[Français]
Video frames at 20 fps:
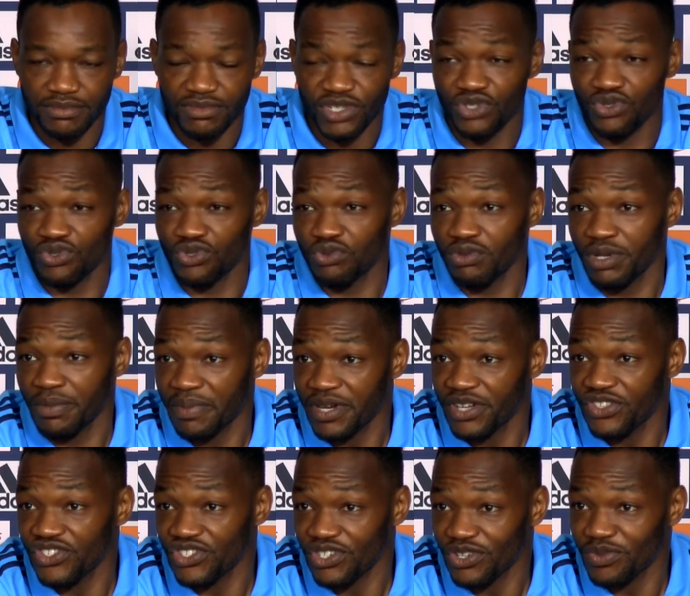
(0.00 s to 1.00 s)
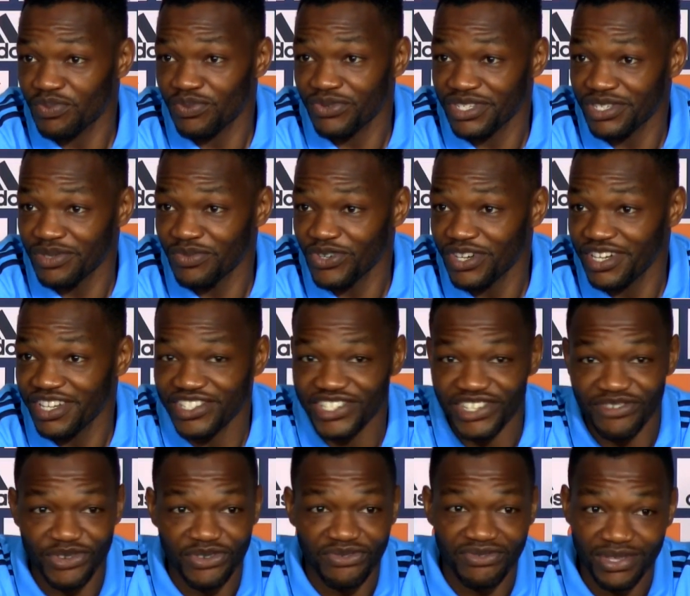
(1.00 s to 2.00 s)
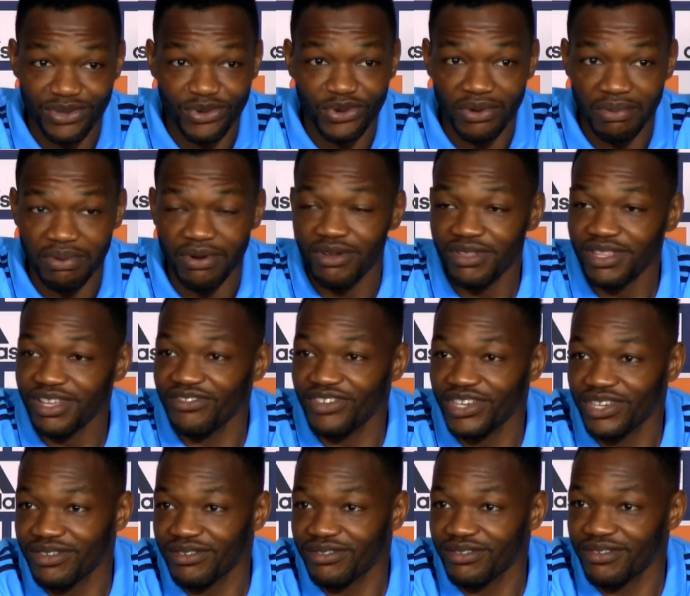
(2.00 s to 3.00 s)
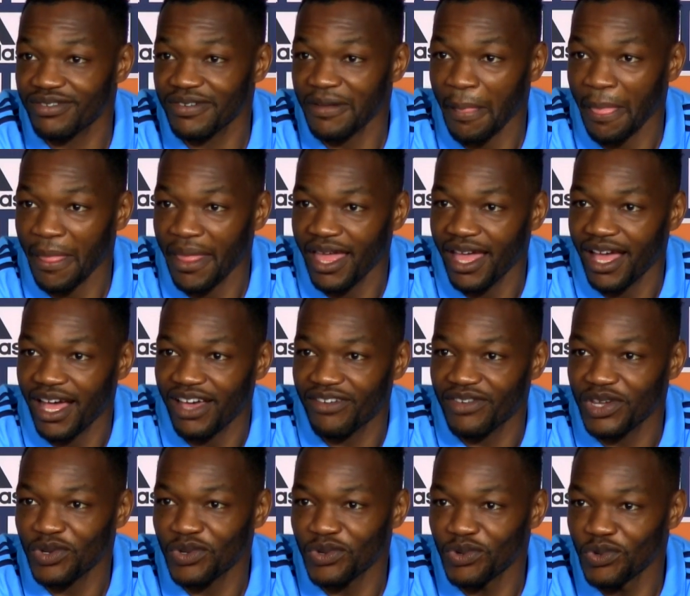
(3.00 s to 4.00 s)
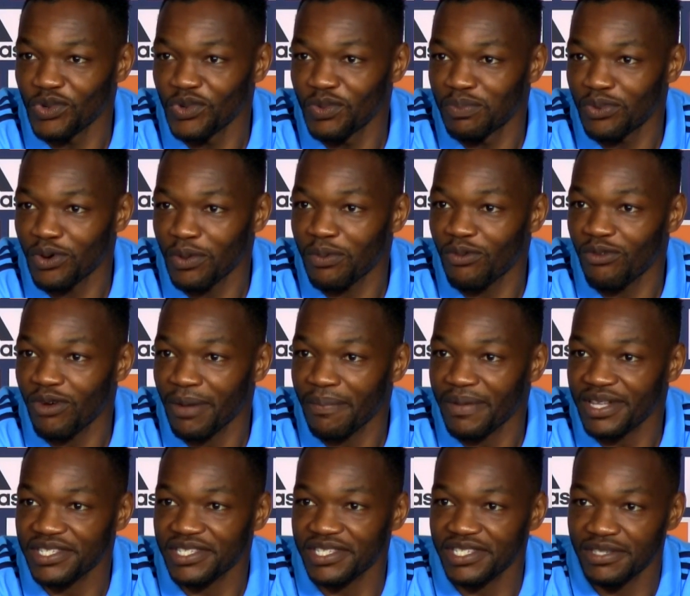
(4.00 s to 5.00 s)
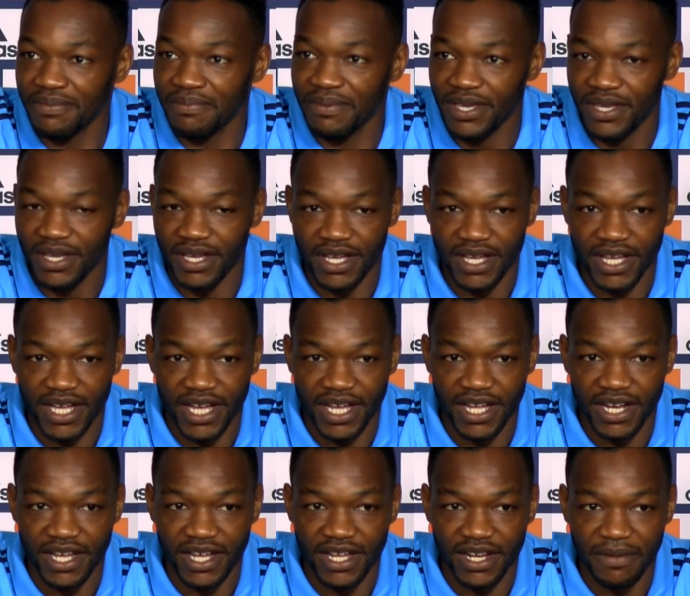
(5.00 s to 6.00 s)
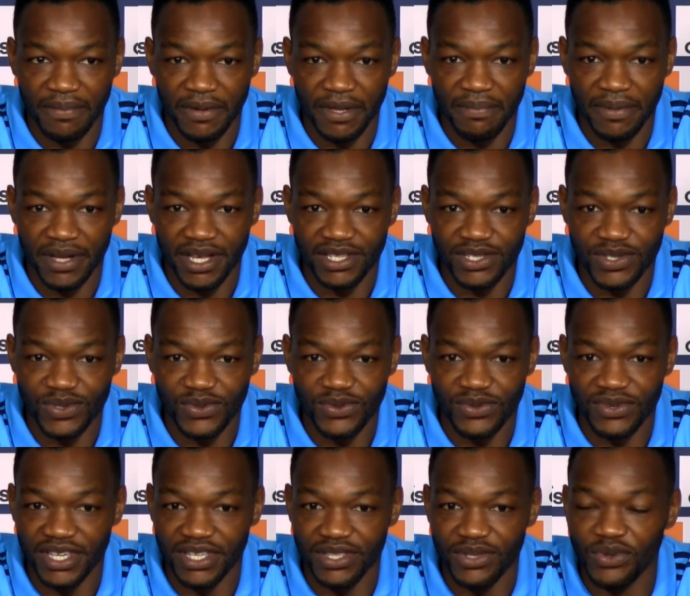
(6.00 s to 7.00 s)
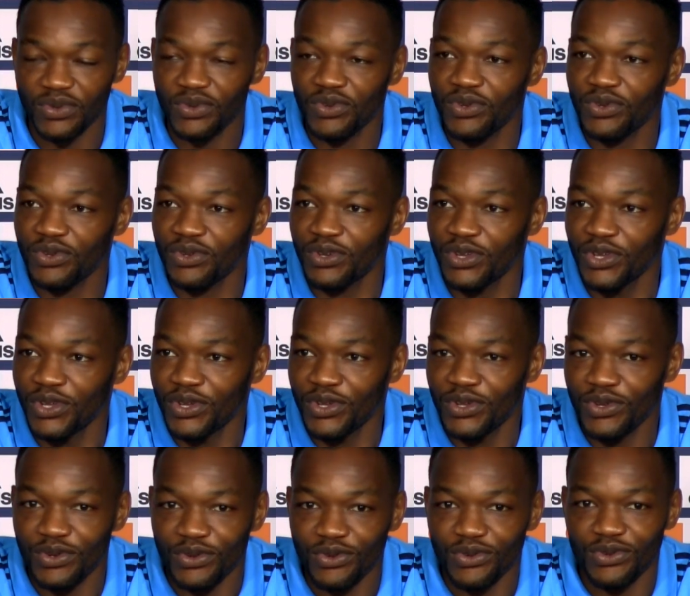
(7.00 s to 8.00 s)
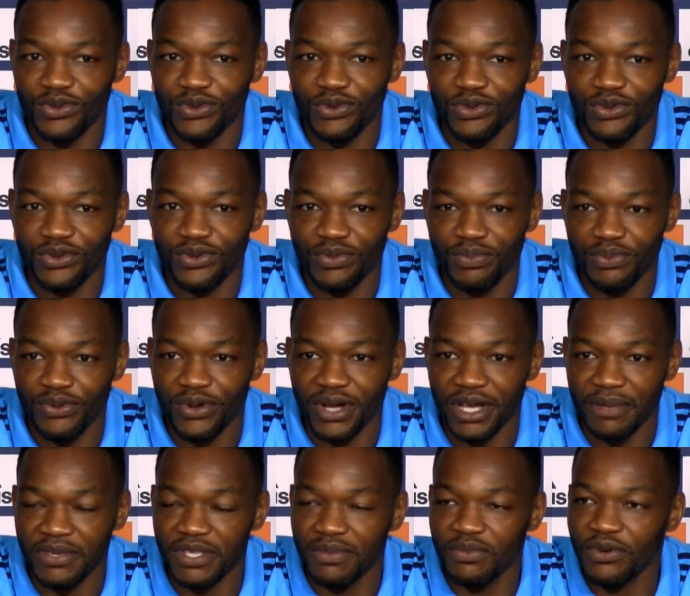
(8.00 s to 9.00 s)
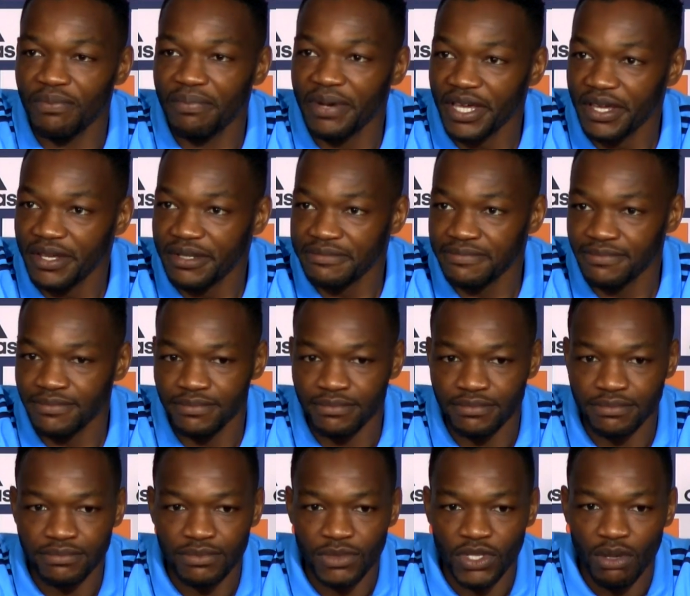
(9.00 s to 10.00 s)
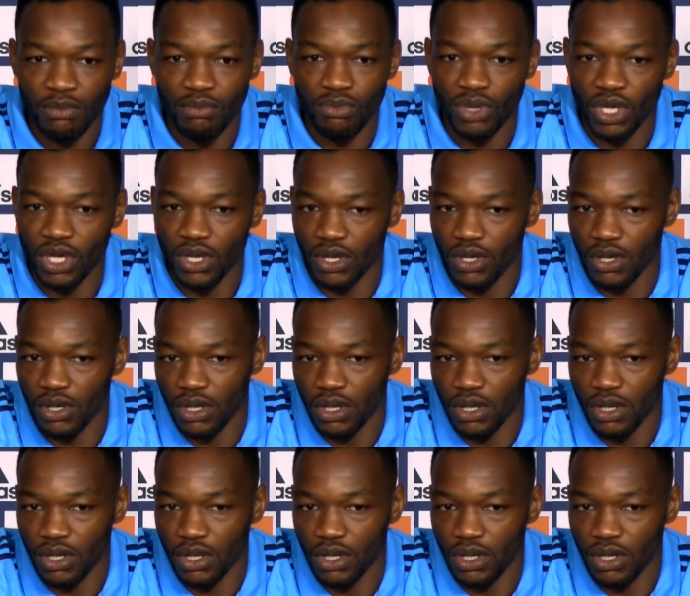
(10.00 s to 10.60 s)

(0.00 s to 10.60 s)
ben, je jouais pas déjà depuis six mois et j'avais envie de reprendre avec euh, avec le groupe pour pouvoir participer à, la préparation et être le le, le plus rapidement prêt. Mais